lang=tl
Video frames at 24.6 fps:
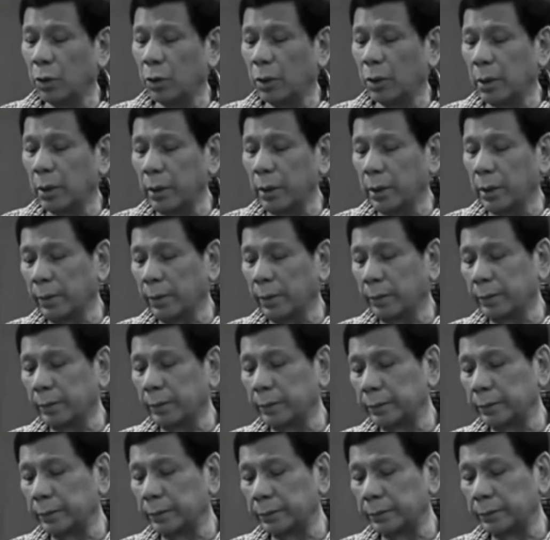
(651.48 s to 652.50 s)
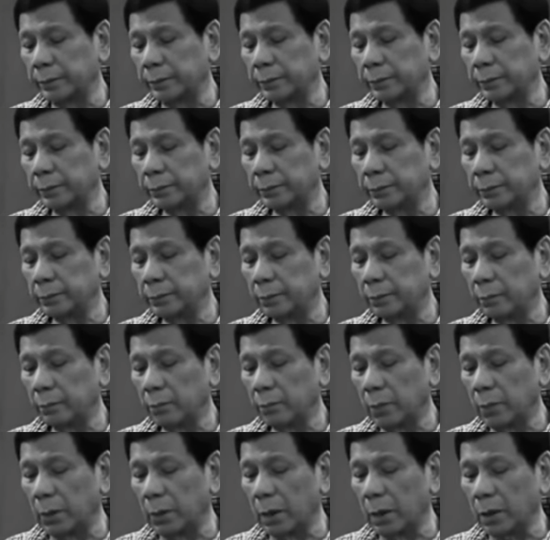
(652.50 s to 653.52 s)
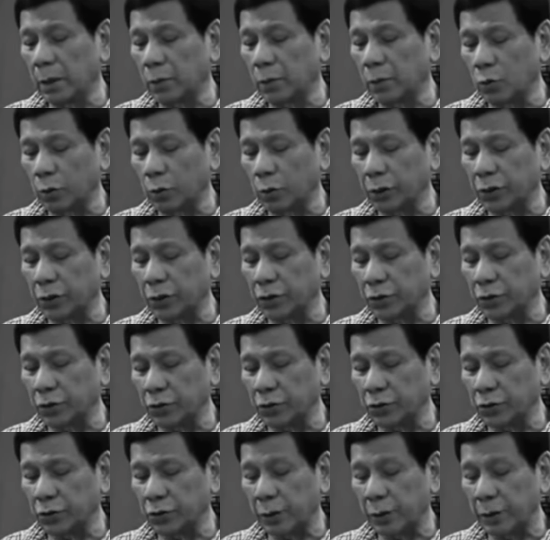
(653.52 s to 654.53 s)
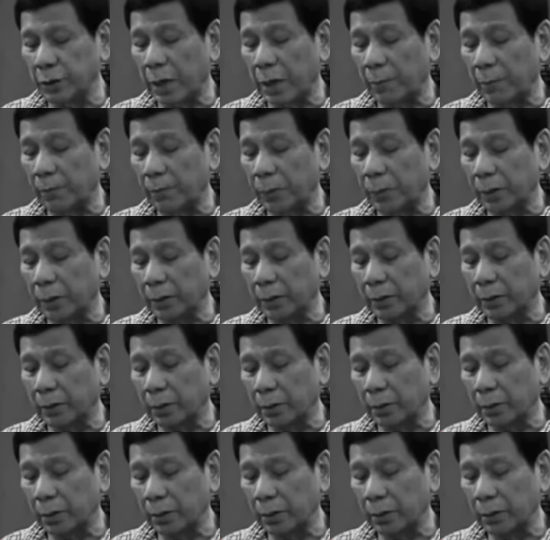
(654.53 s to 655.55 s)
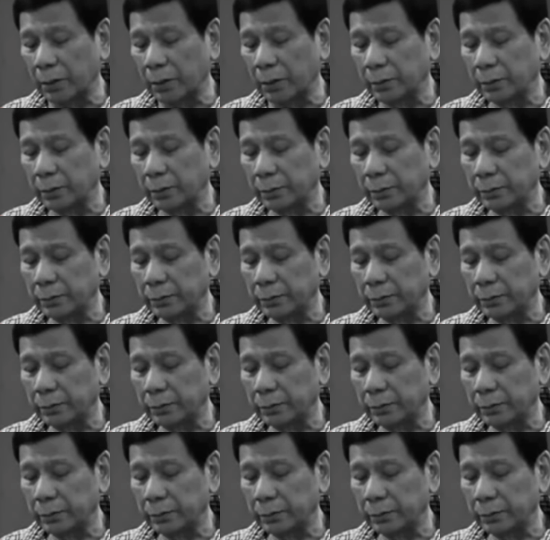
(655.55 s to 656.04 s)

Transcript: Yun ang mga corrections na dapat uh,